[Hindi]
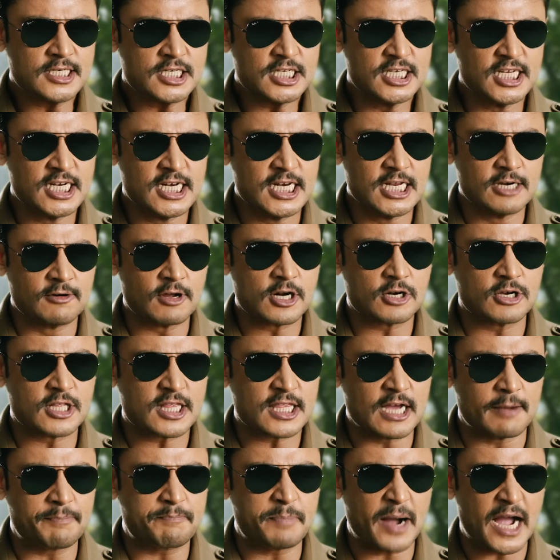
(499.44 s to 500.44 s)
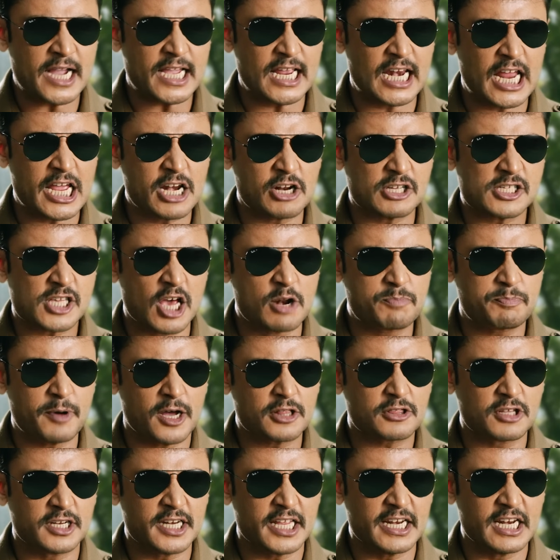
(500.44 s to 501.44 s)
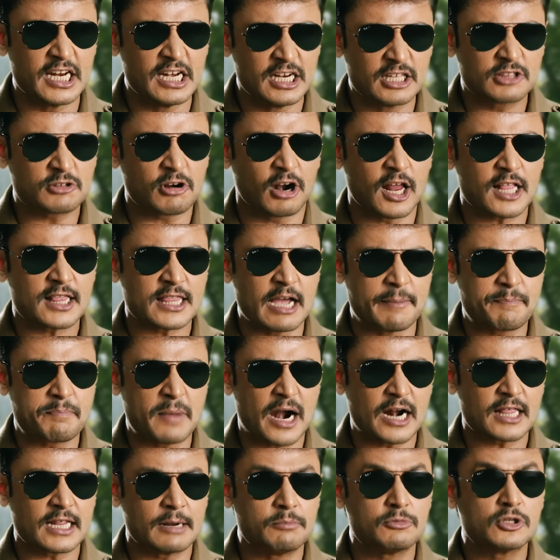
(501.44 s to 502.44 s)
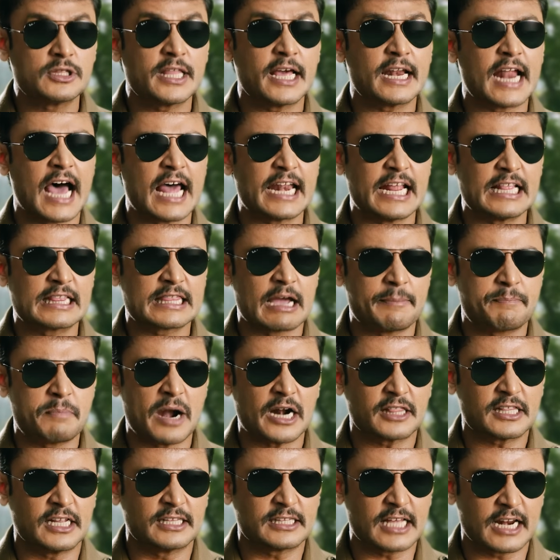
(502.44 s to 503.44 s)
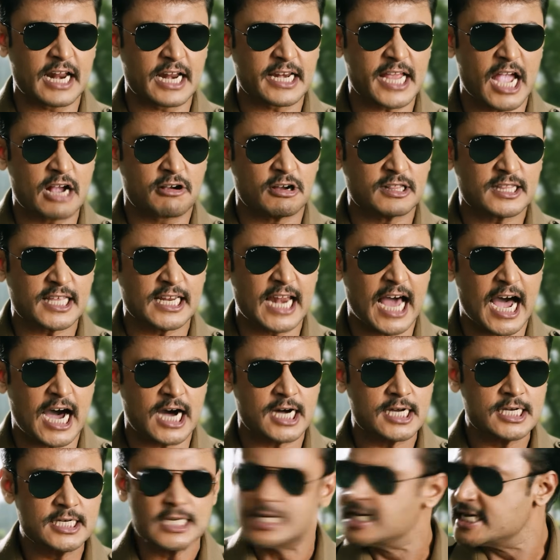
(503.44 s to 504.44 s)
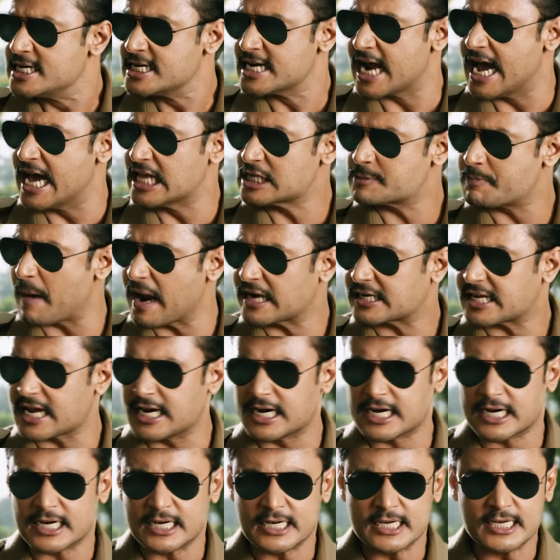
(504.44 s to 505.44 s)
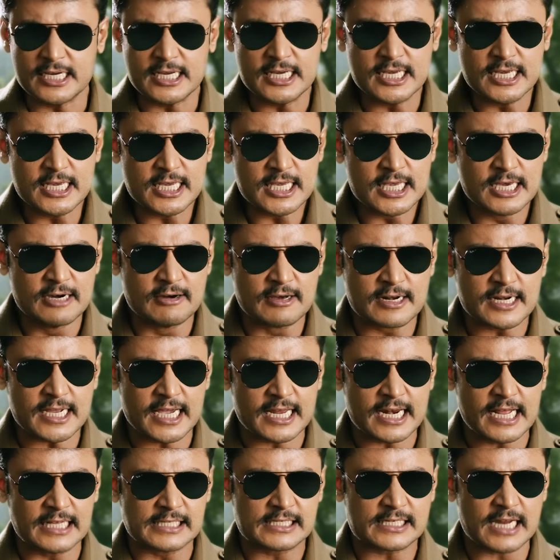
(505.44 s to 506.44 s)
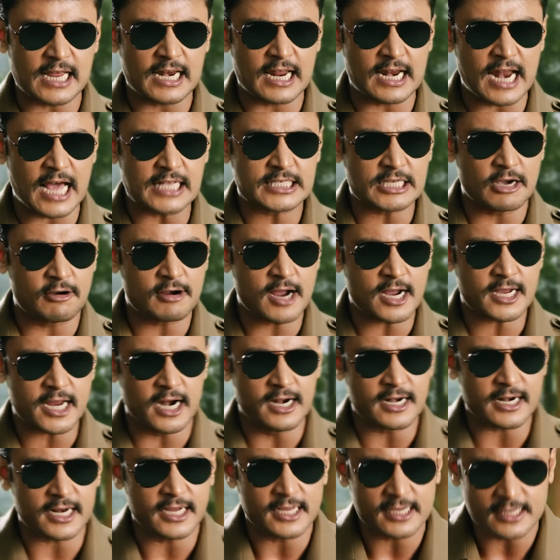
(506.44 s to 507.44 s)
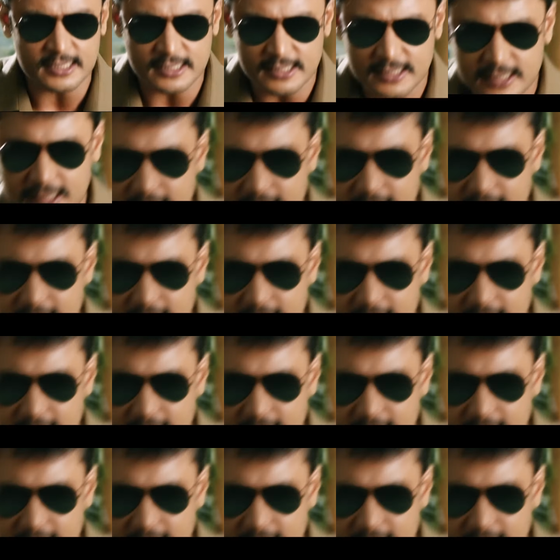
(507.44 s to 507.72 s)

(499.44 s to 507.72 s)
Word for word: रहे हो अभी तक तो कुछ भी गलत नहीं किया है लेकिन एक पल भी तू यहाँ पर रुका तो मुझे नहीं पता मुझसे क्या गलती हो जाएगी जाएगी ए इंस्पेक्टर इसे मेरे स्टाइल में बाहर का रास्ता दिखाओ